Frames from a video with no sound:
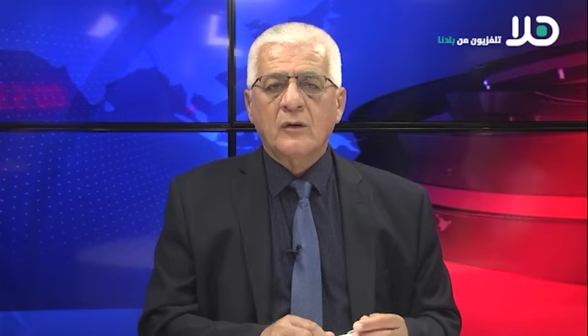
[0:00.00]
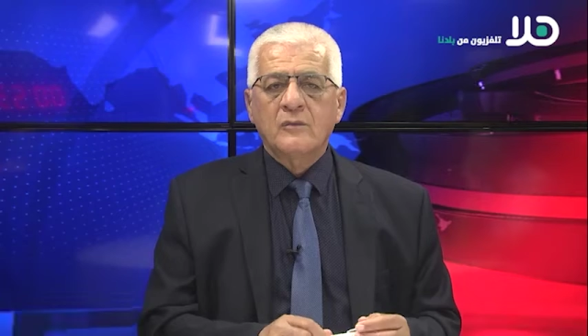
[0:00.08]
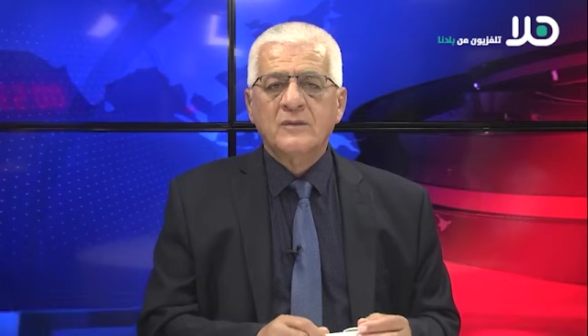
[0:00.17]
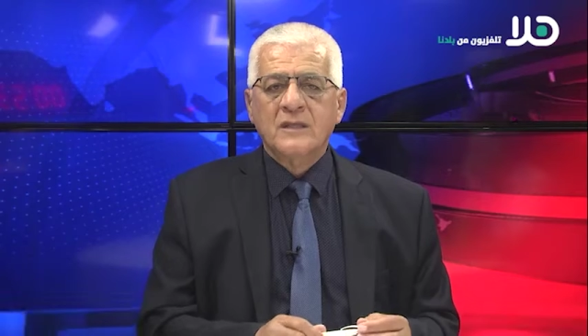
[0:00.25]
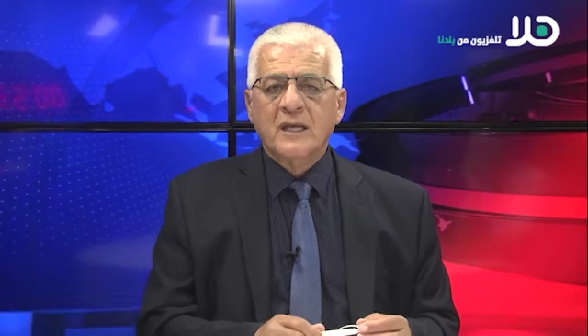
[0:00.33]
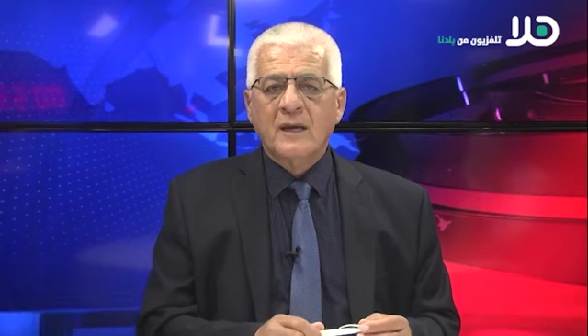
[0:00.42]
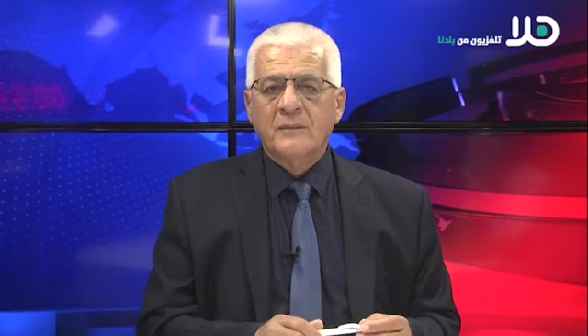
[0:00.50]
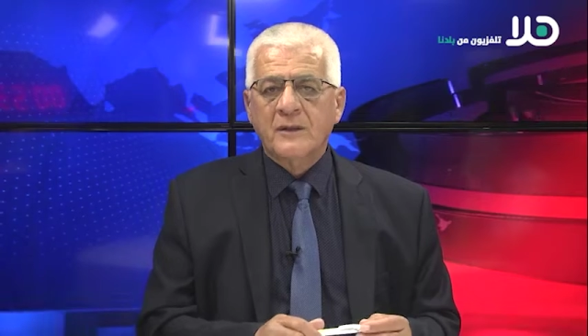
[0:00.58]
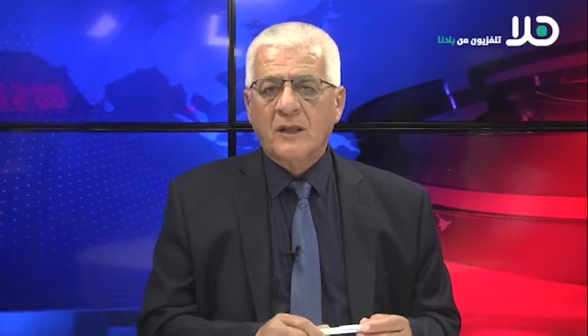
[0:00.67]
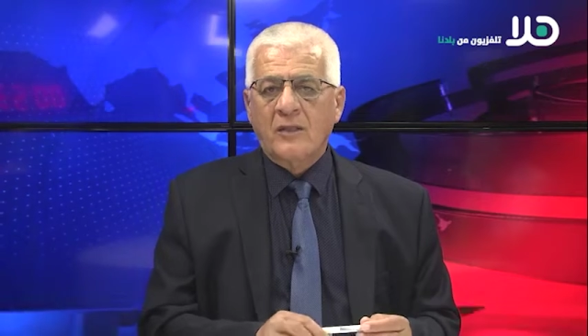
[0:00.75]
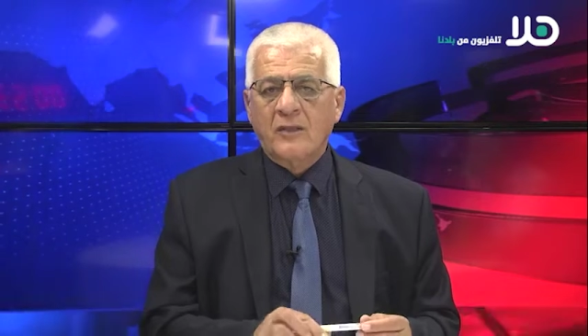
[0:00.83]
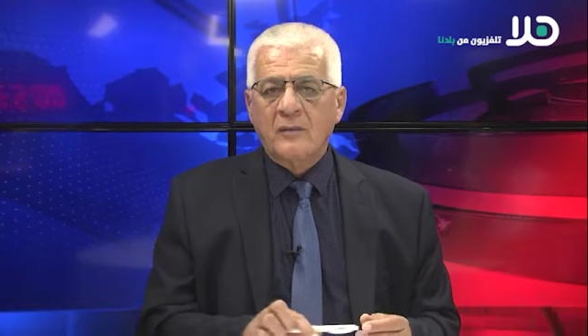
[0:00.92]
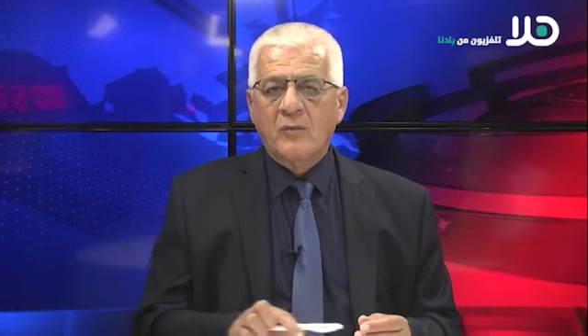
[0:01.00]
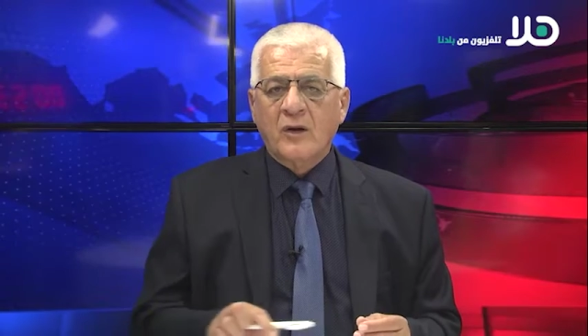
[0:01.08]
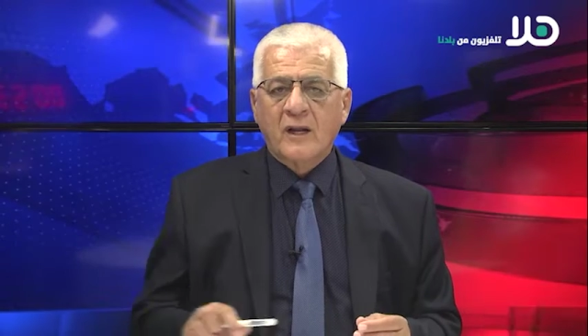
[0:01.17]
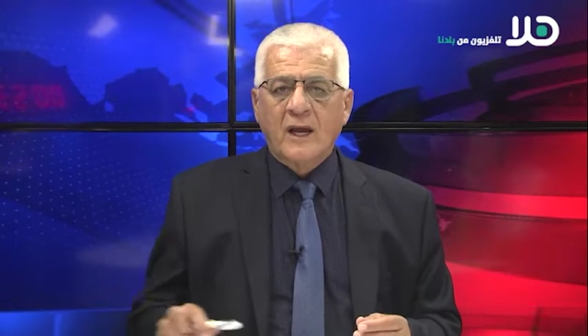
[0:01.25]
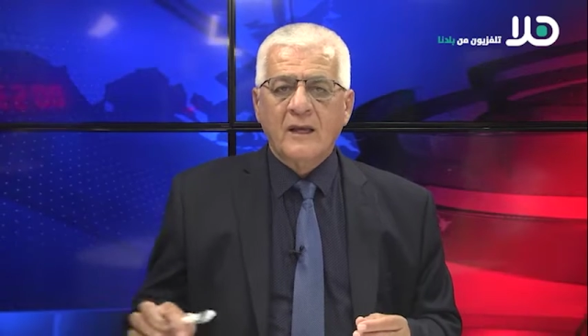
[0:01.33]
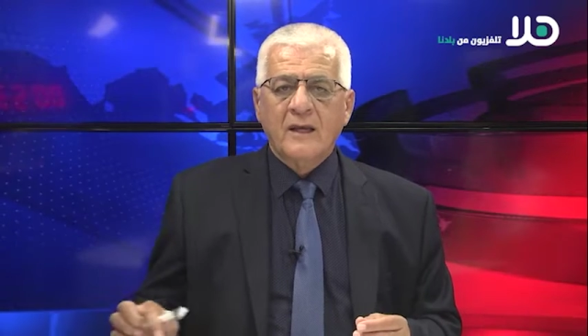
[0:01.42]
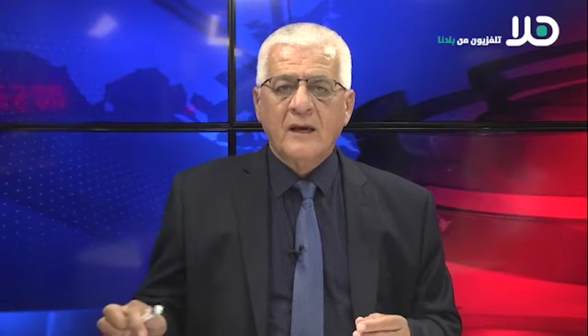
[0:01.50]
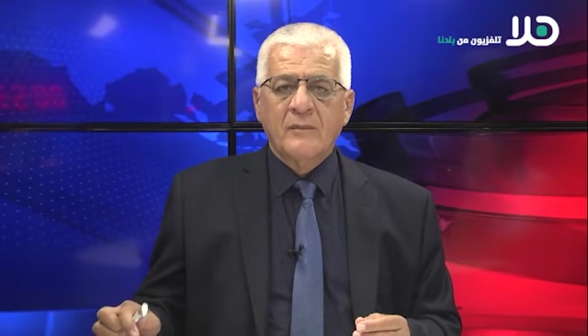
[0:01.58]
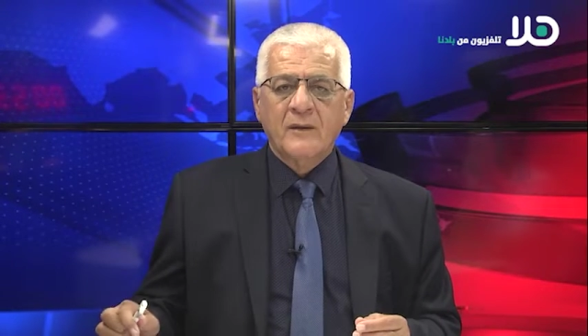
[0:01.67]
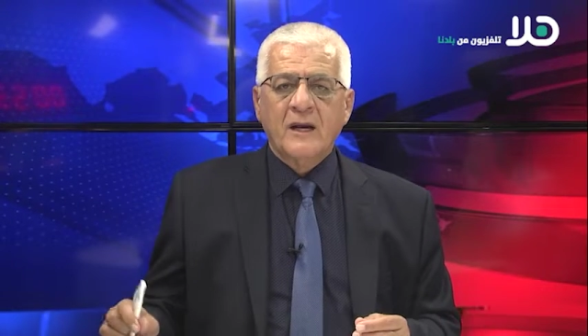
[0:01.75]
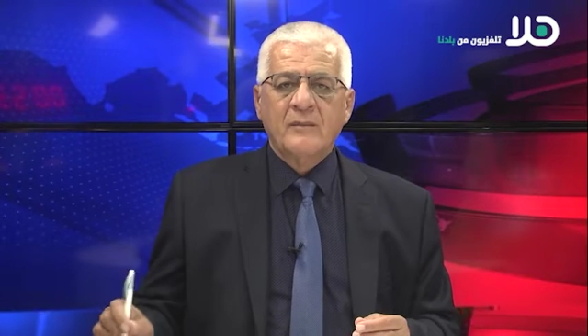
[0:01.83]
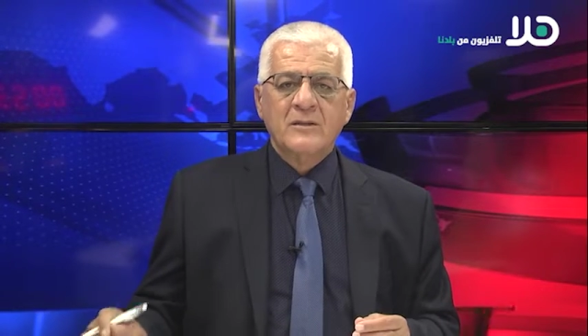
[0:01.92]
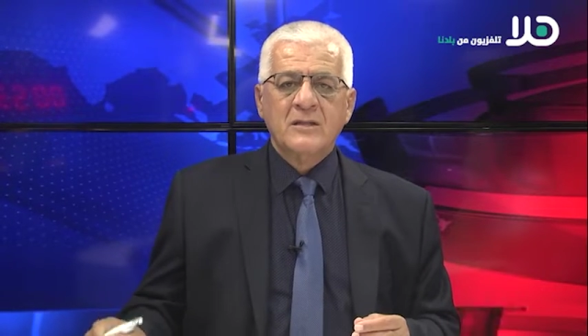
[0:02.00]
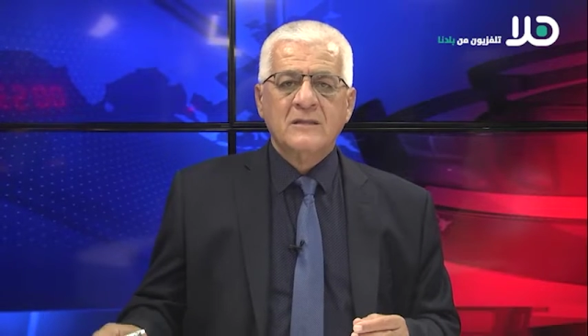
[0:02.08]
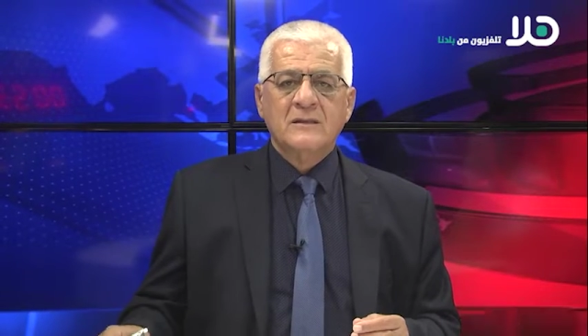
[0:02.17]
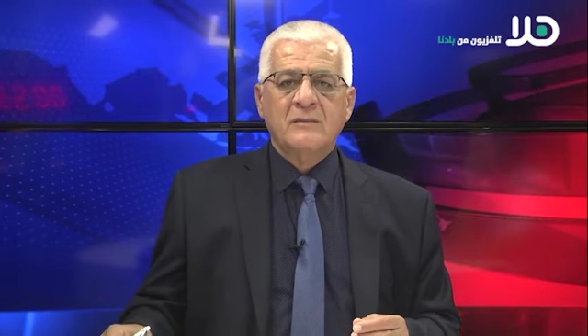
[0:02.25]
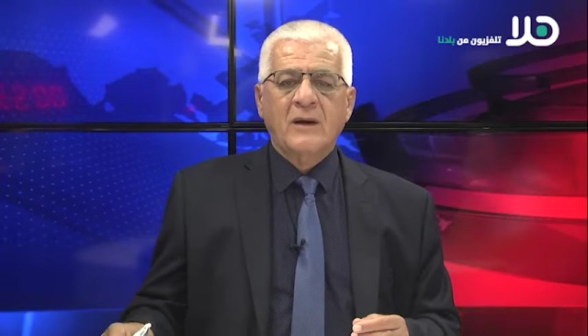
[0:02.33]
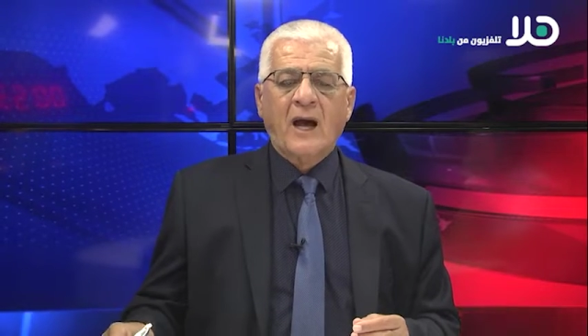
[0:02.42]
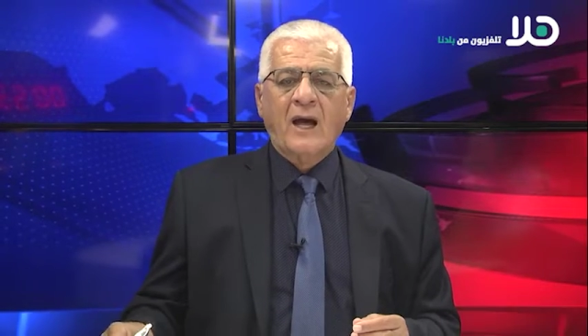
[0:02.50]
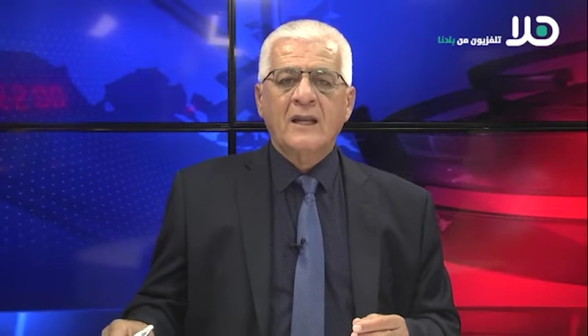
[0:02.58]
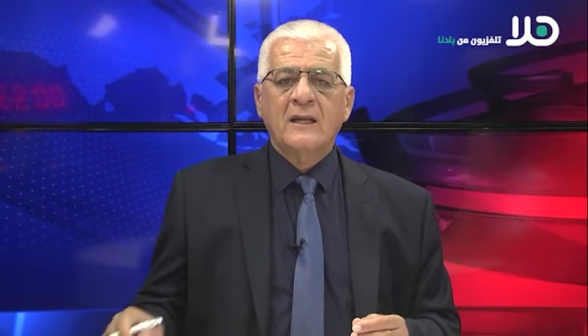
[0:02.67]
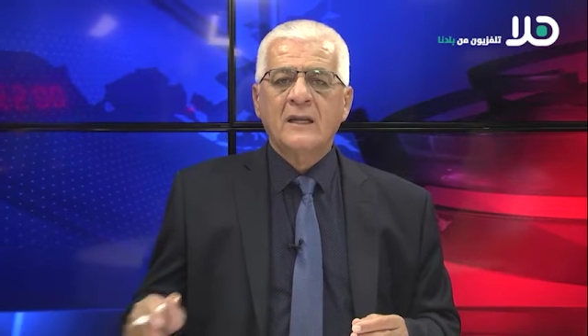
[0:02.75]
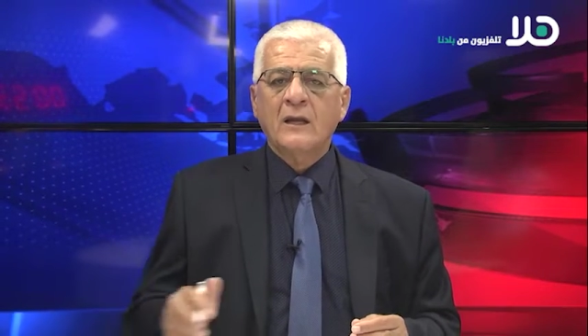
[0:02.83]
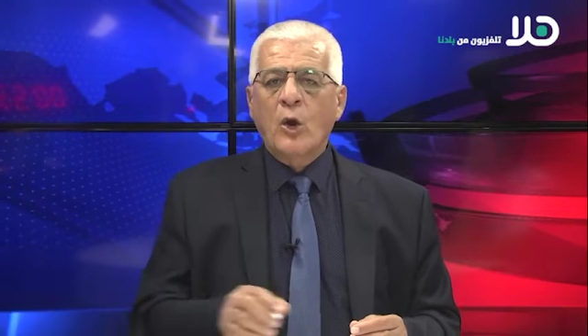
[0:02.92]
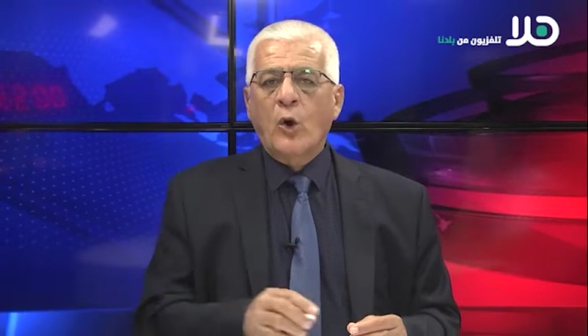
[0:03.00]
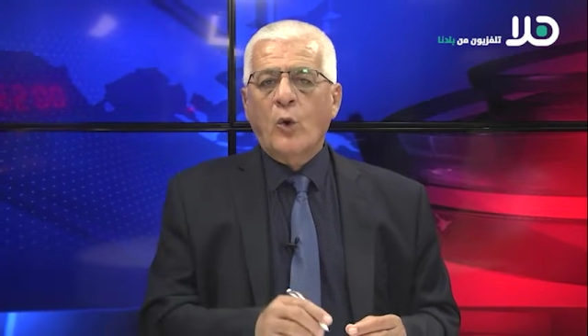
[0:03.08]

الأمسية بتنظيم ورعاية من المجلس المحلي